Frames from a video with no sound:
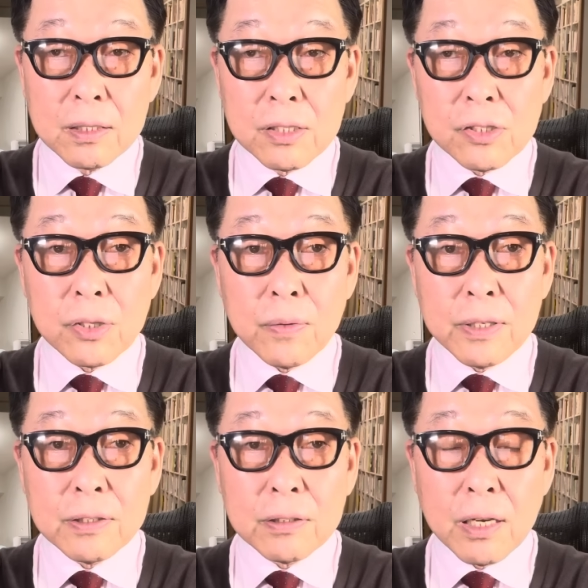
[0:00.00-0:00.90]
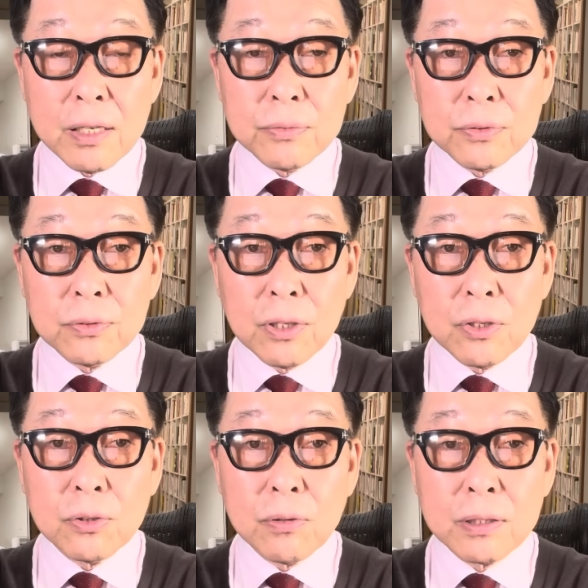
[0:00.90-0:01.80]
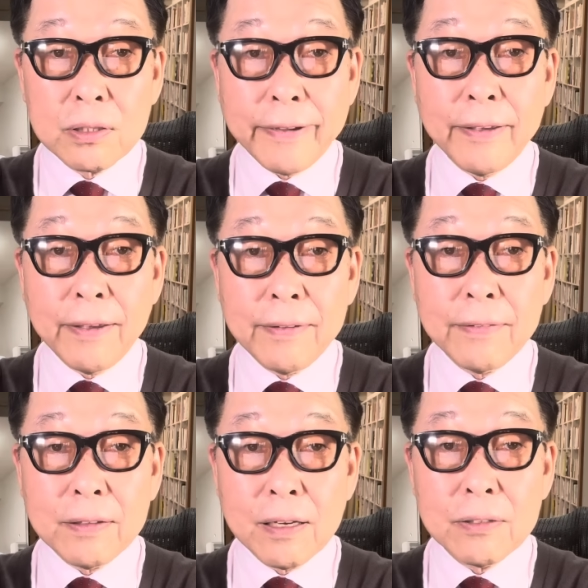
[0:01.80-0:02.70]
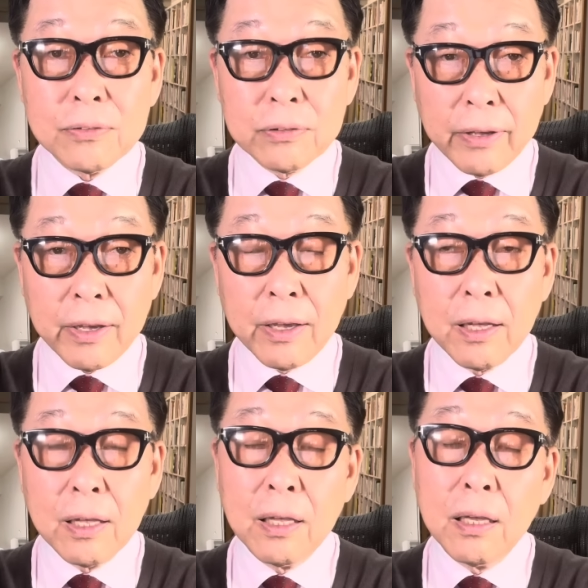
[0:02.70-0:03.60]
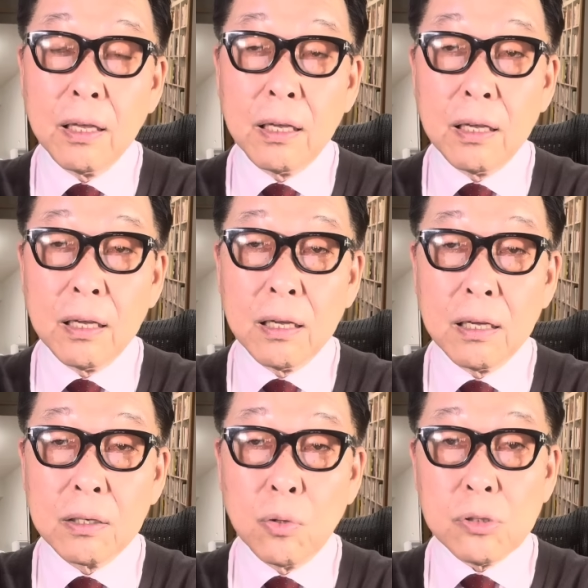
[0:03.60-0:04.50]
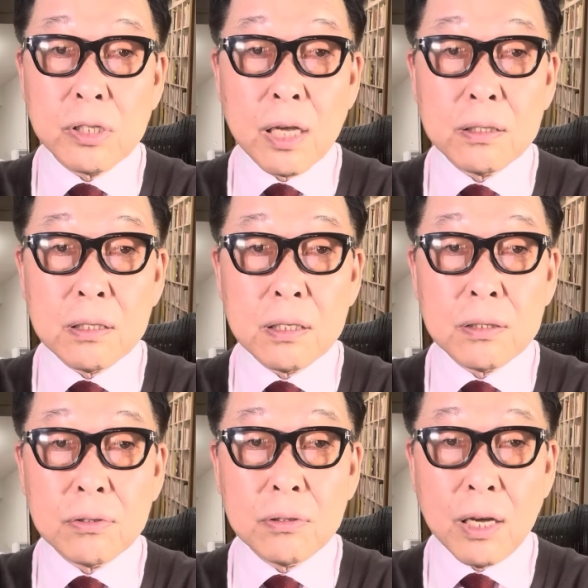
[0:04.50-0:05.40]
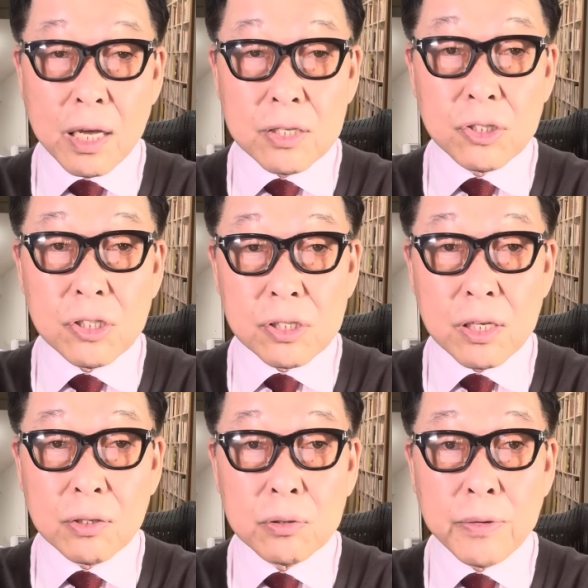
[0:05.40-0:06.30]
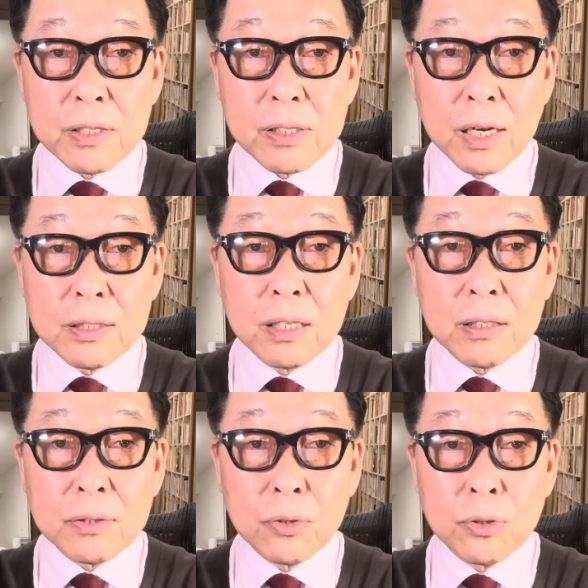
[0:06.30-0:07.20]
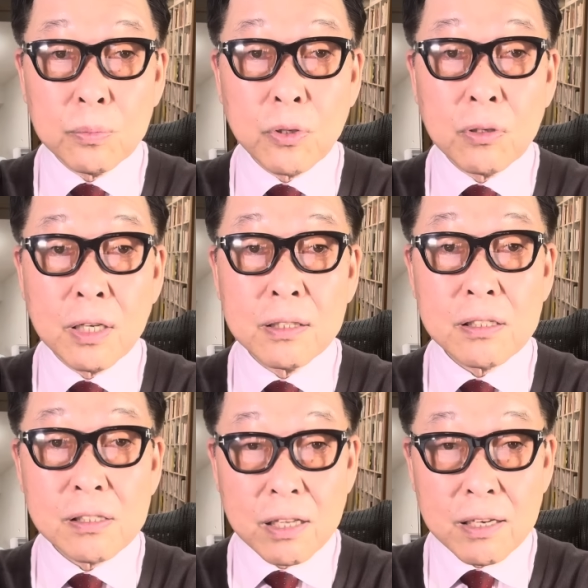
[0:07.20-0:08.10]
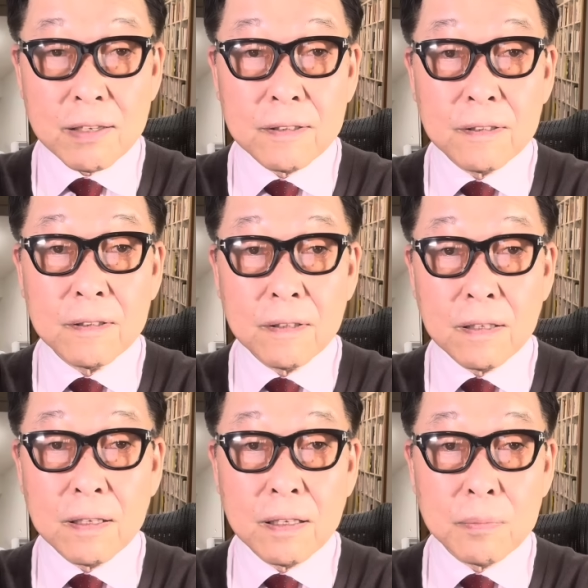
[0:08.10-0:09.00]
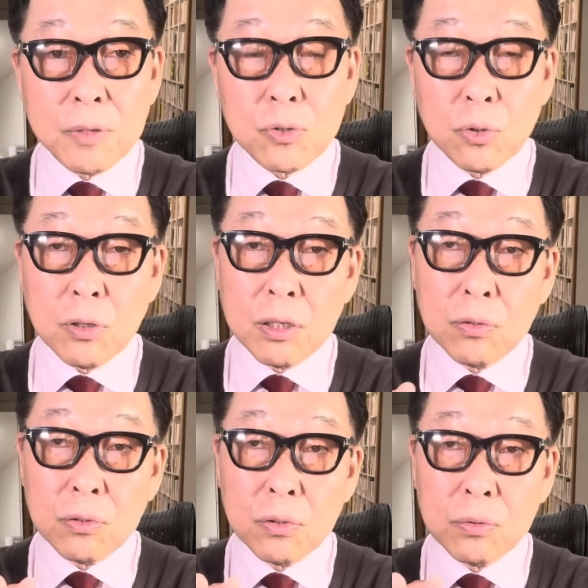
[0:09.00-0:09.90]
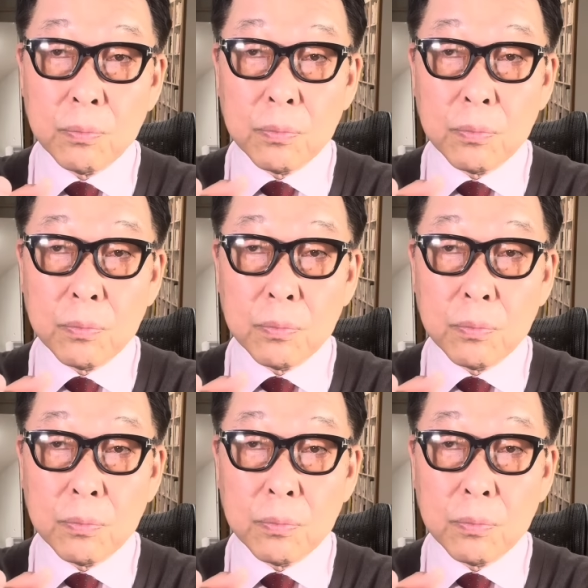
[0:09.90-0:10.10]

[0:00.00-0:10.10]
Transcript: 伊勢湾台風っていうのは大変な台風で、えー、5000人ぐらい死者不明者が出たというものなんですね。えーまあ、ちょうどあの、